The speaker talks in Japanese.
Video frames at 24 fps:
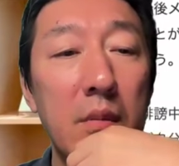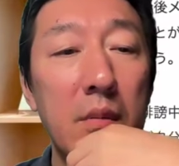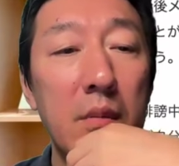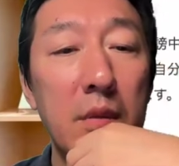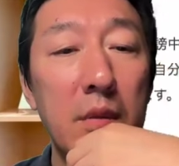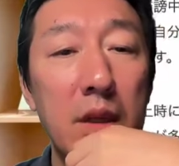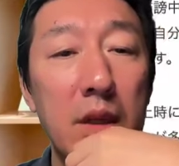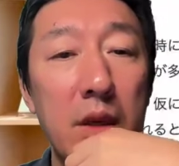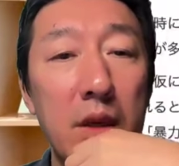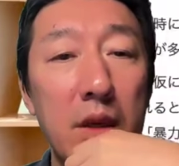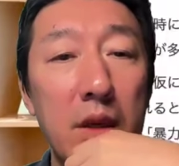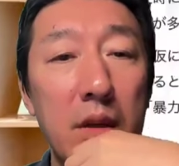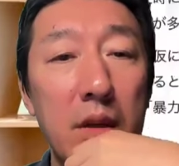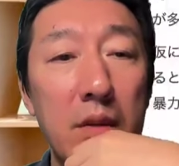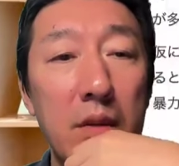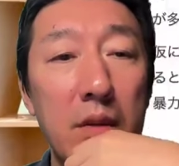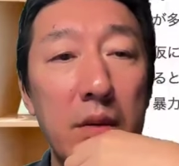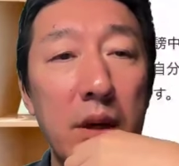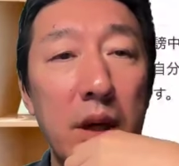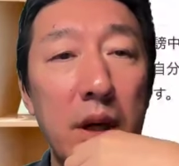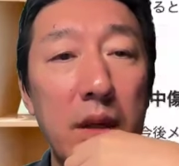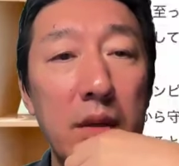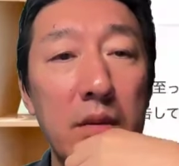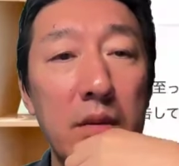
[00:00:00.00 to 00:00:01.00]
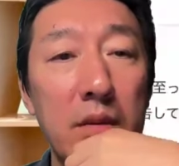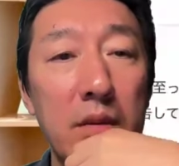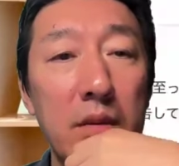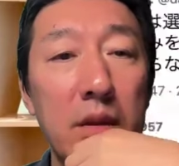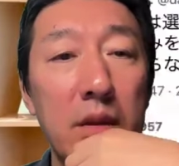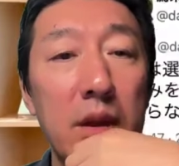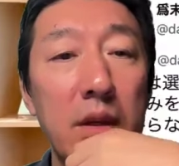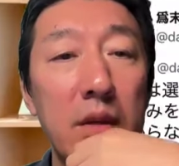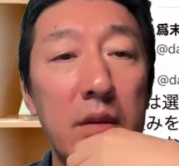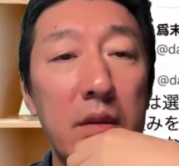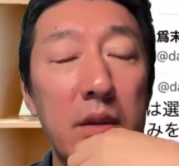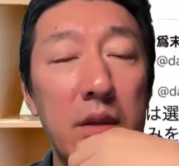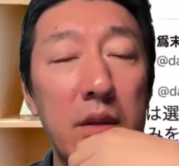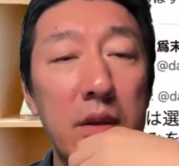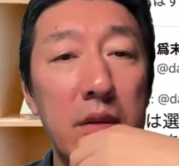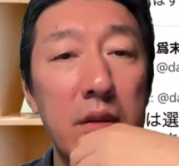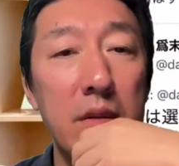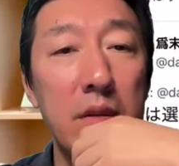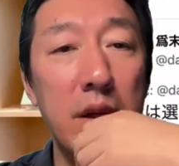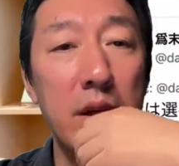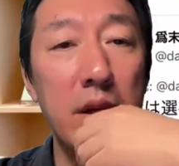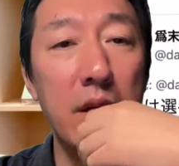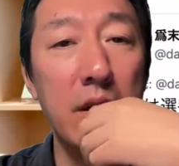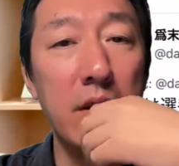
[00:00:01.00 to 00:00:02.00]
みたいなことがあるので、
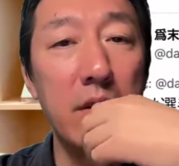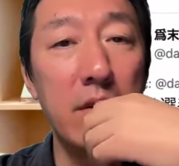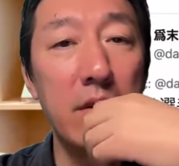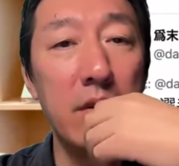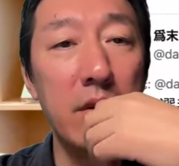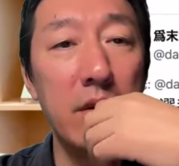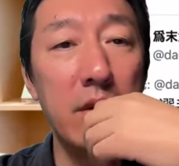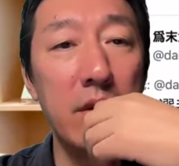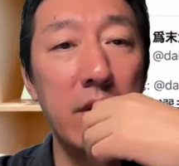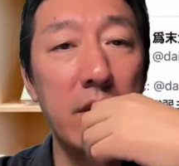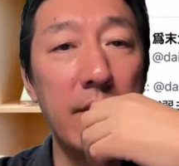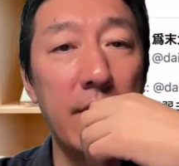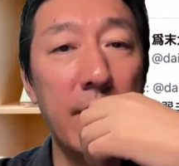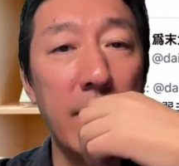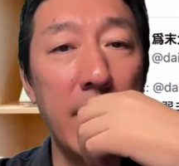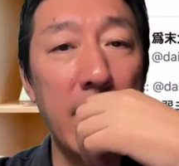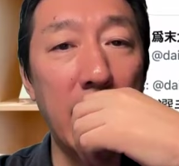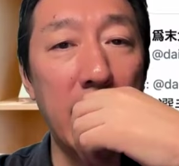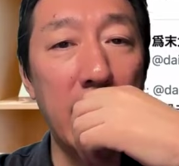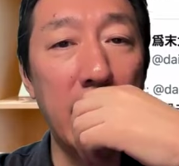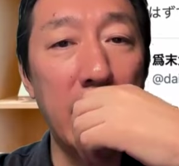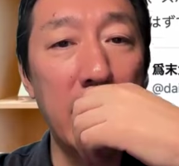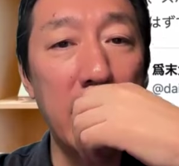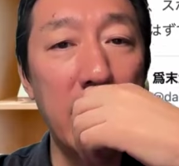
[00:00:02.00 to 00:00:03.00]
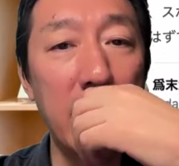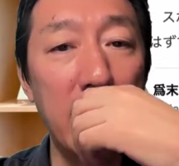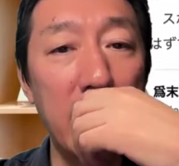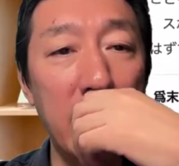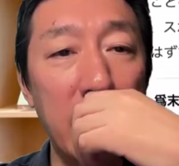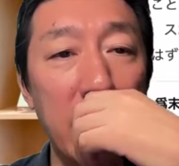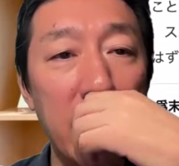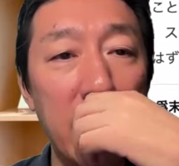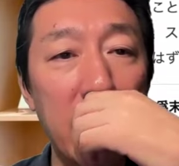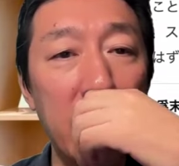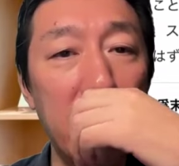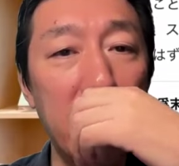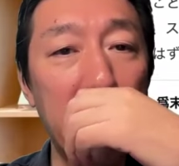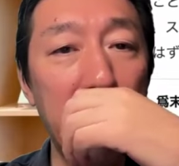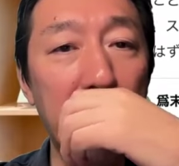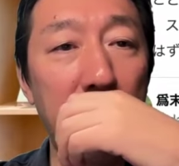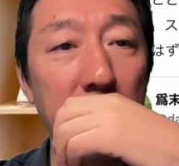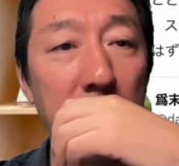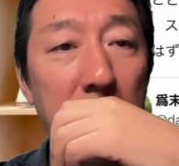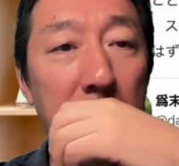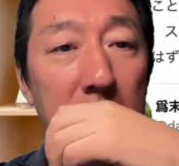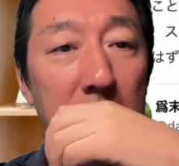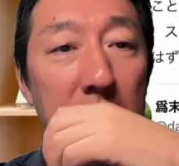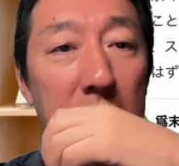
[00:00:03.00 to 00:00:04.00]
実はこのやってる人を
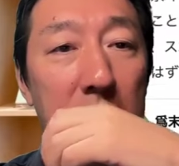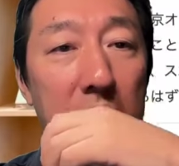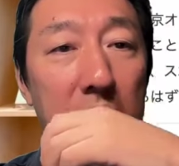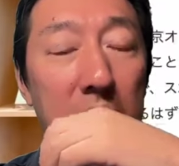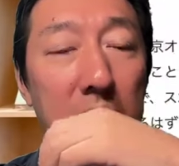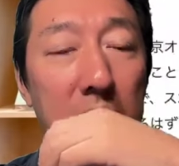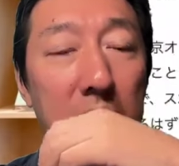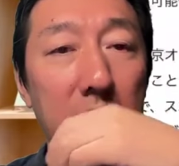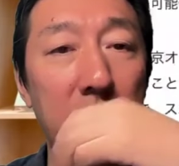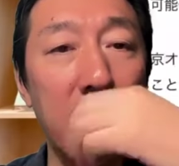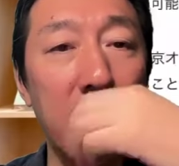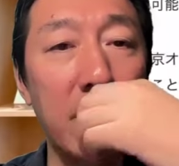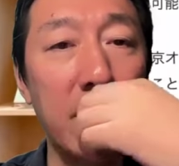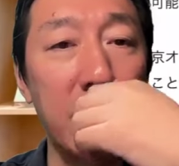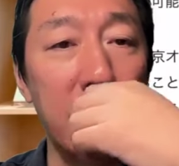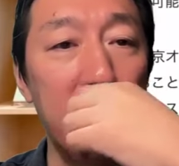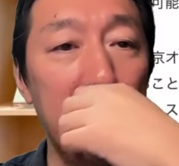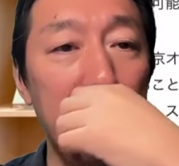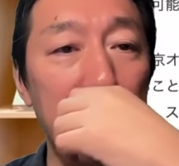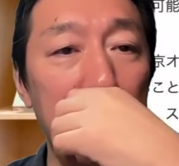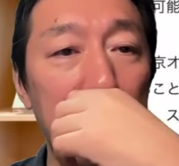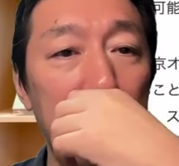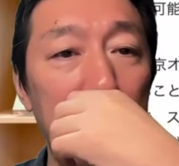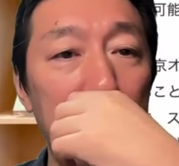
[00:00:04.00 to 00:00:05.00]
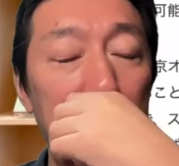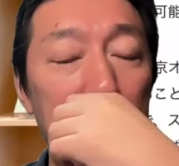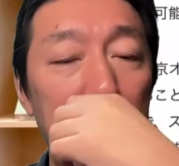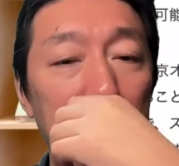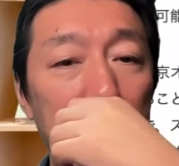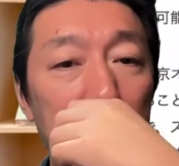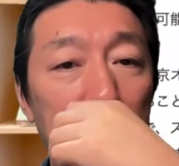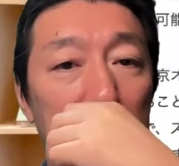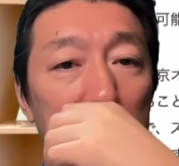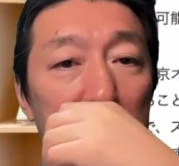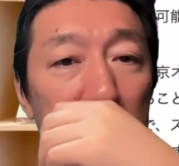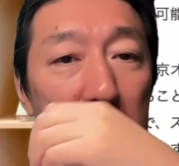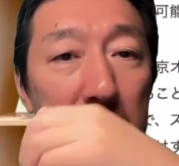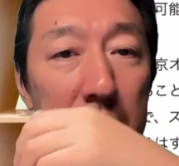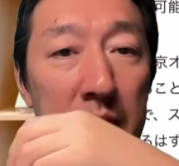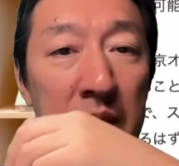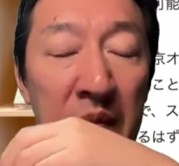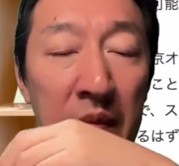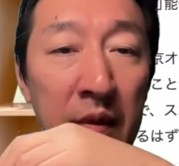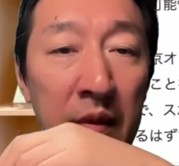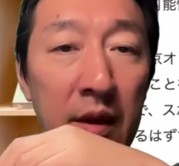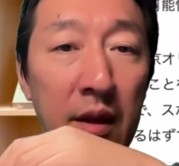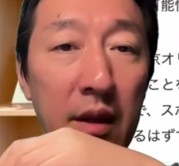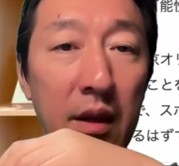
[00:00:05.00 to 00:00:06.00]
止めるっていう行為をすることによって、
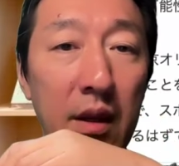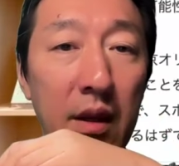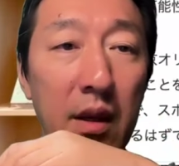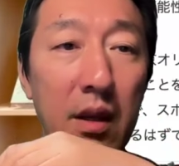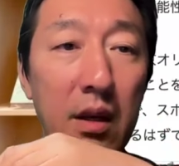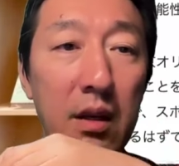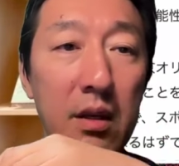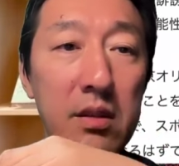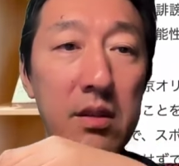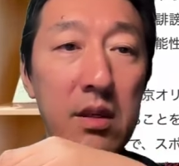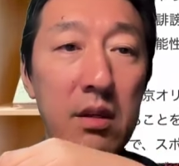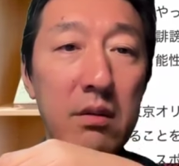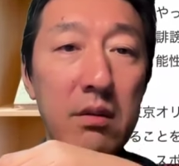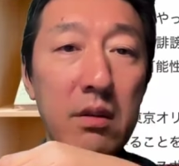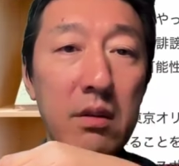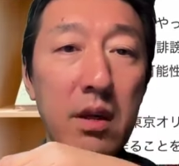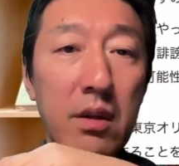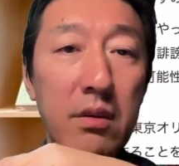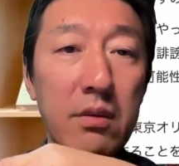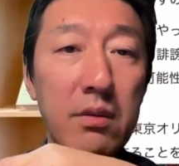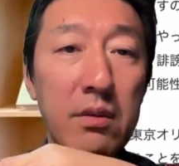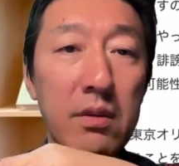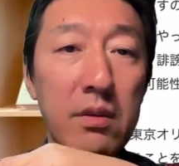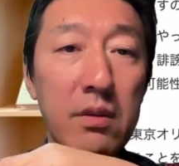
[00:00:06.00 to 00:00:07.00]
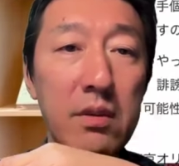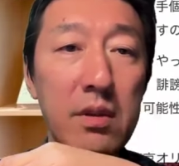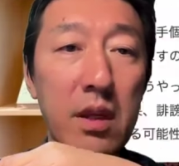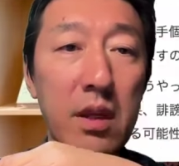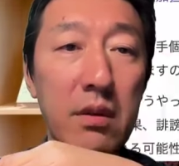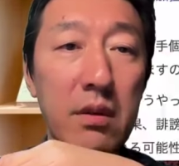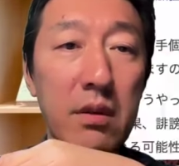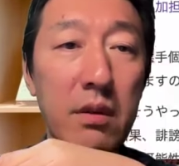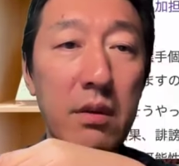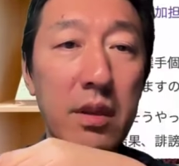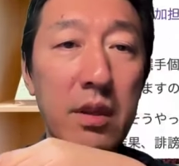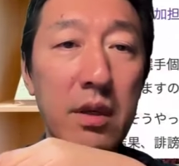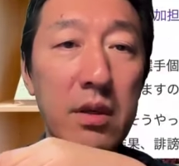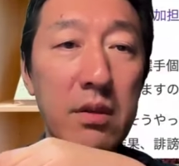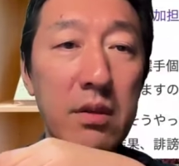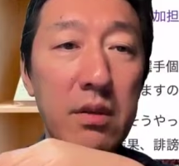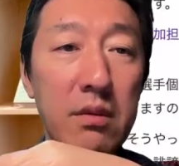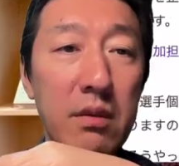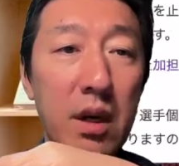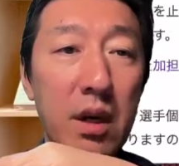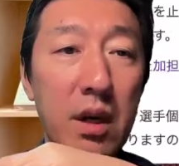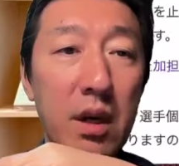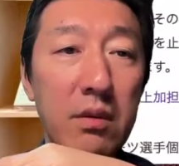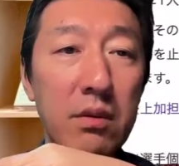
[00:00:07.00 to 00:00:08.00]
減らせる可能性は私
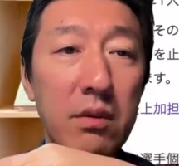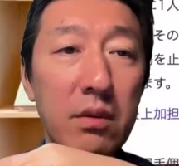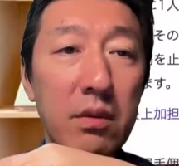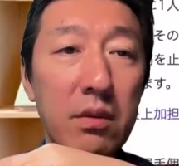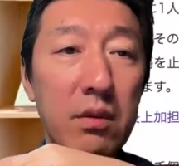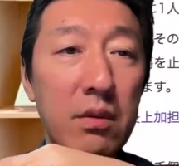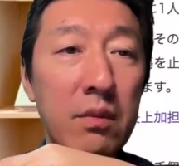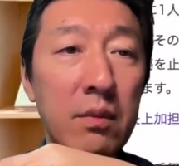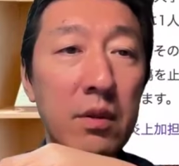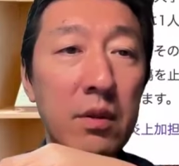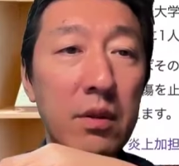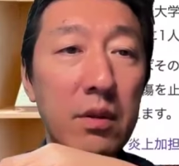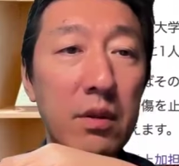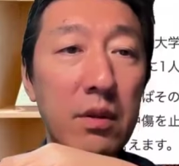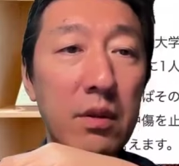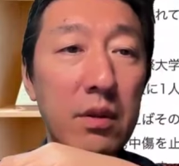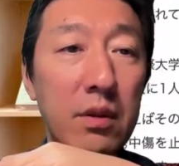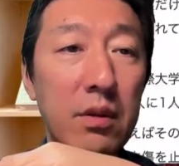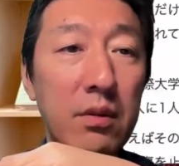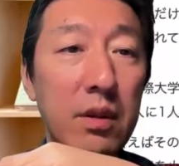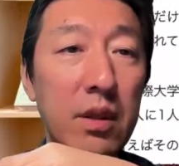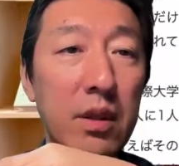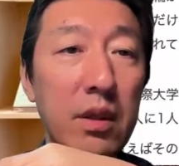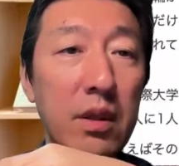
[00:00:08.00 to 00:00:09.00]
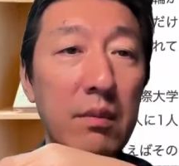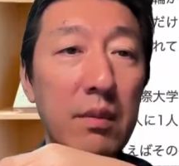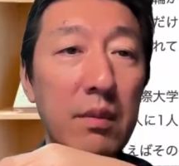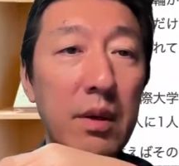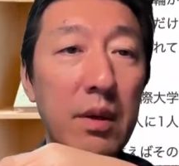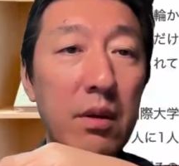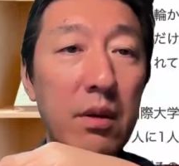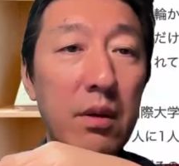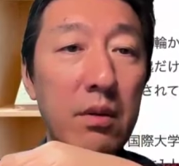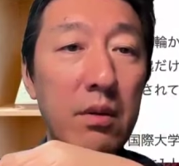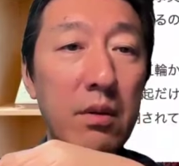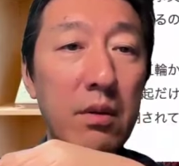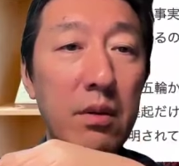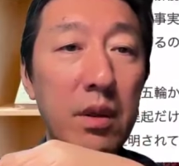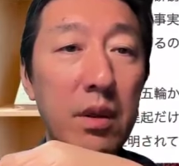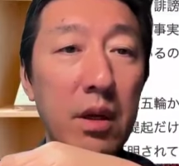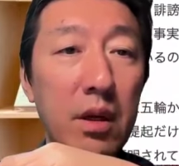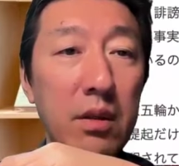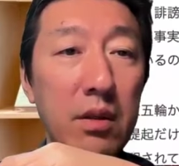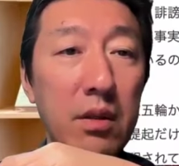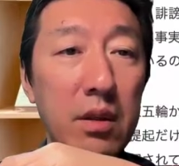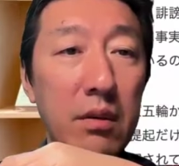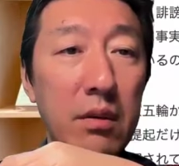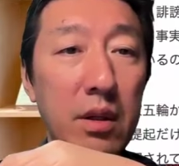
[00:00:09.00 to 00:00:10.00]
はあると思っており、ここに
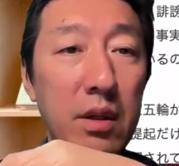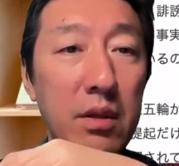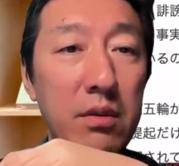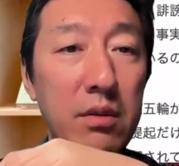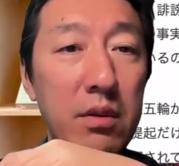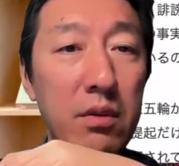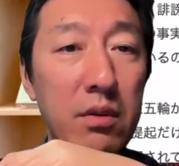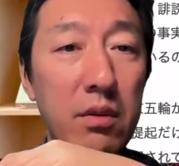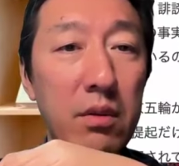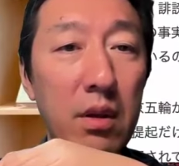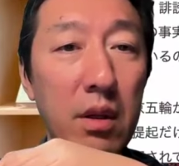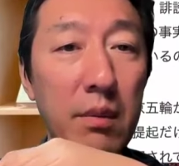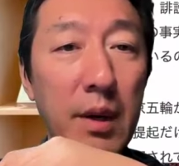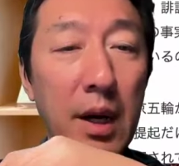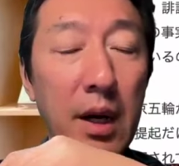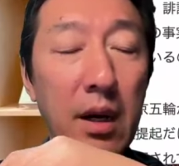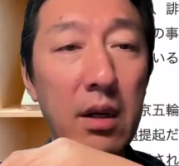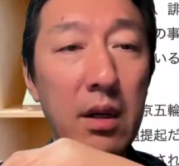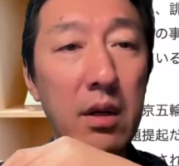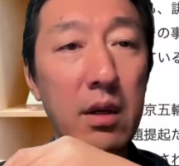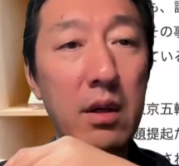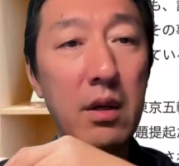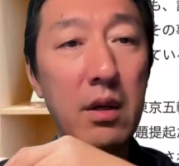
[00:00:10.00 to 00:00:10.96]
関しては私はちょっと今、